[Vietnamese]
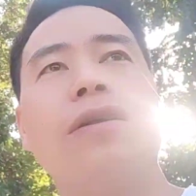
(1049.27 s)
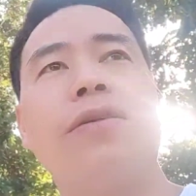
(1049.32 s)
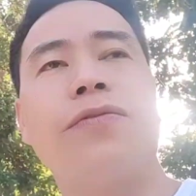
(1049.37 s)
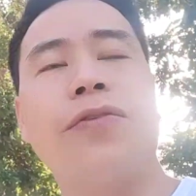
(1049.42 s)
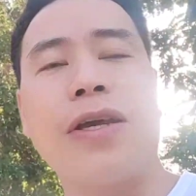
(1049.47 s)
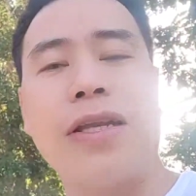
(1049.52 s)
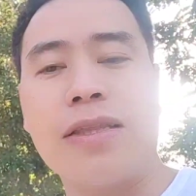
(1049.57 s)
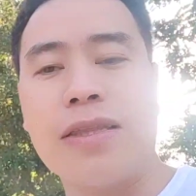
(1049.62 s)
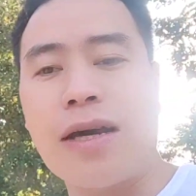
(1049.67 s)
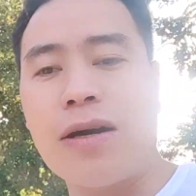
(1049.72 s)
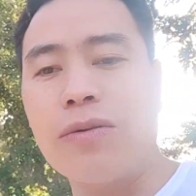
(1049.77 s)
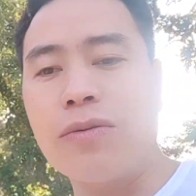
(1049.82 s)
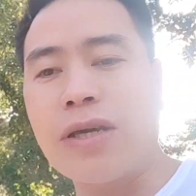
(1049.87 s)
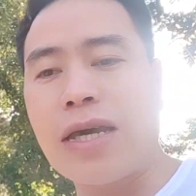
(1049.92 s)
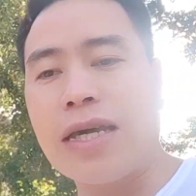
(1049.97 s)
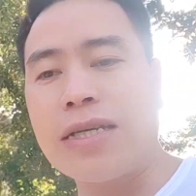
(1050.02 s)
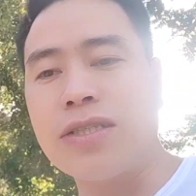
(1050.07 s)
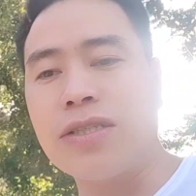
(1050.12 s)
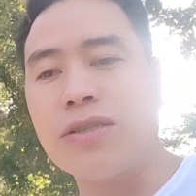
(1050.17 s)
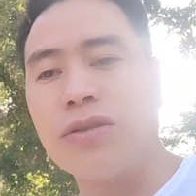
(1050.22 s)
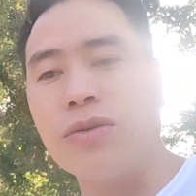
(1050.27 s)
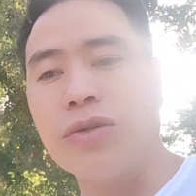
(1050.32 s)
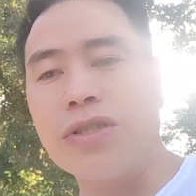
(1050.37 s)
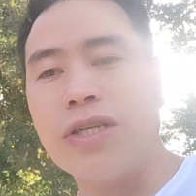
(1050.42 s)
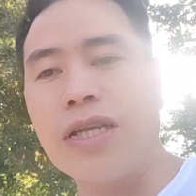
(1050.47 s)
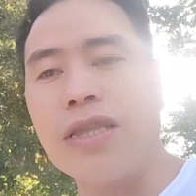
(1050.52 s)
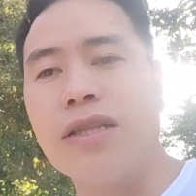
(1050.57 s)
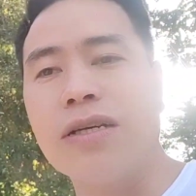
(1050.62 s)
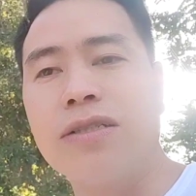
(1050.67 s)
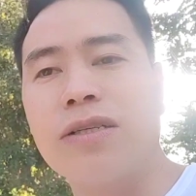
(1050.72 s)
phần tao cái tua
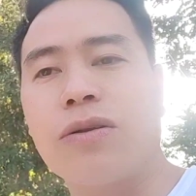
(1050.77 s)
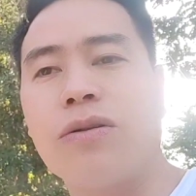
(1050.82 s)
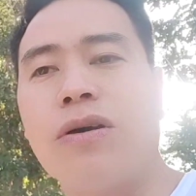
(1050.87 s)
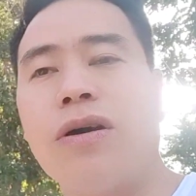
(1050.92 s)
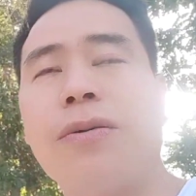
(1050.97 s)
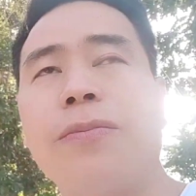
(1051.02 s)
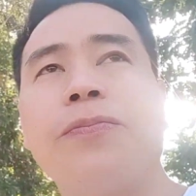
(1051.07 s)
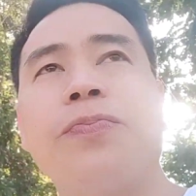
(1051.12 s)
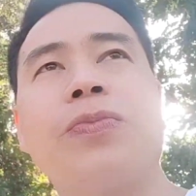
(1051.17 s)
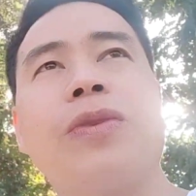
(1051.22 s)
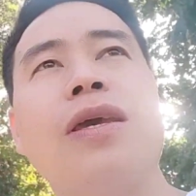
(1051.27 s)
sĩ tư rồi non